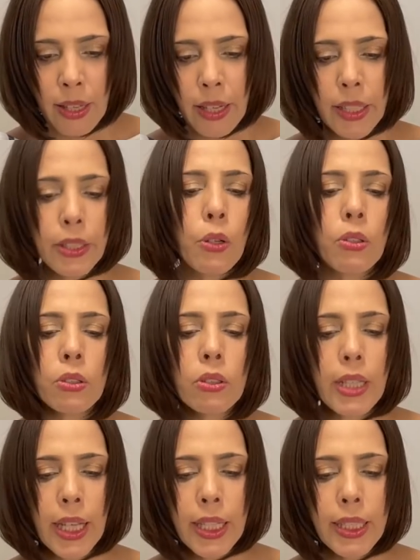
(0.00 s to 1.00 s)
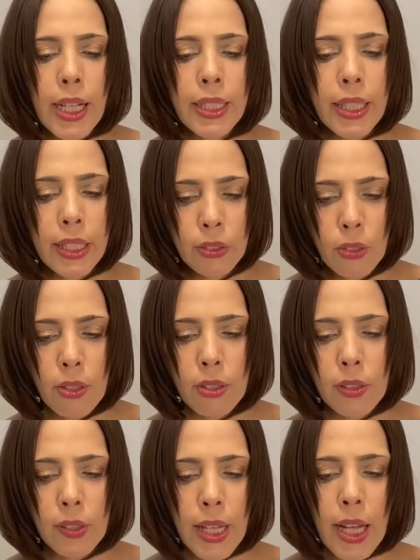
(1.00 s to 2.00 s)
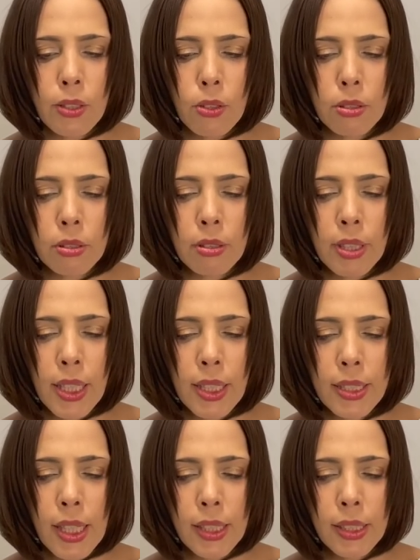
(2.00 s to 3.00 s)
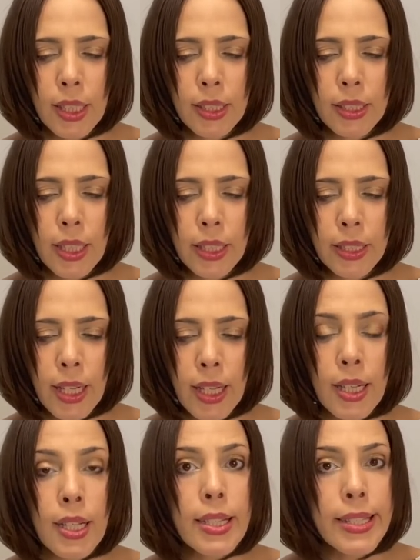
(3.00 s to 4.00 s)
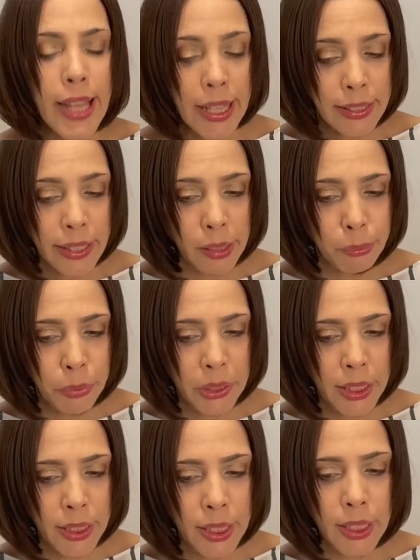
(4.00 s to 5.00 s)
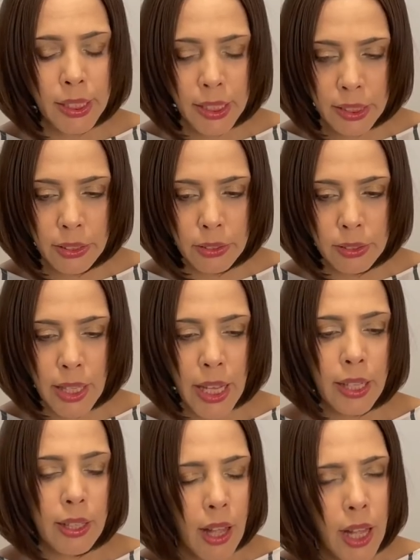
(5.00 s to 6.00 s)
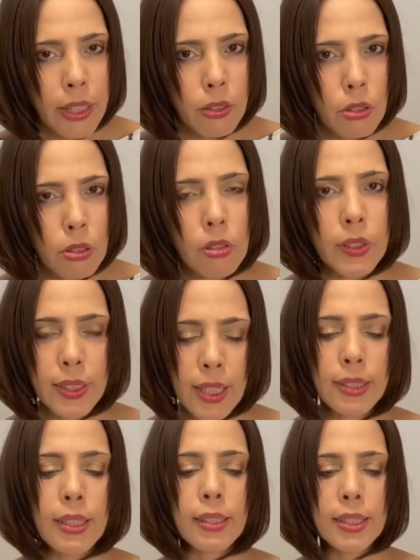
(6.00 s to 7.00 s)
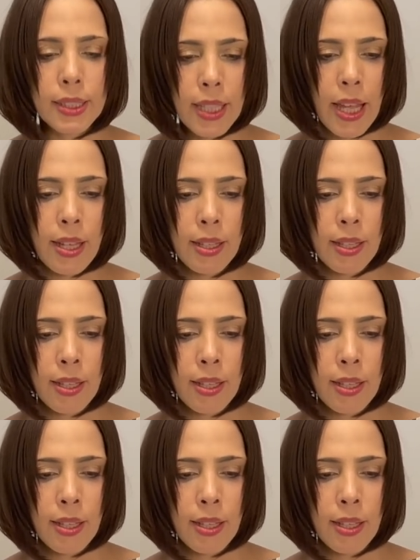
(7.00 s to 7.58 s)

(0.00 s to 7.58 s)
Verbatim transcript: 日本の経団連と韓国の経済団体が3年ぶりに緊急で会合を開いたんですね。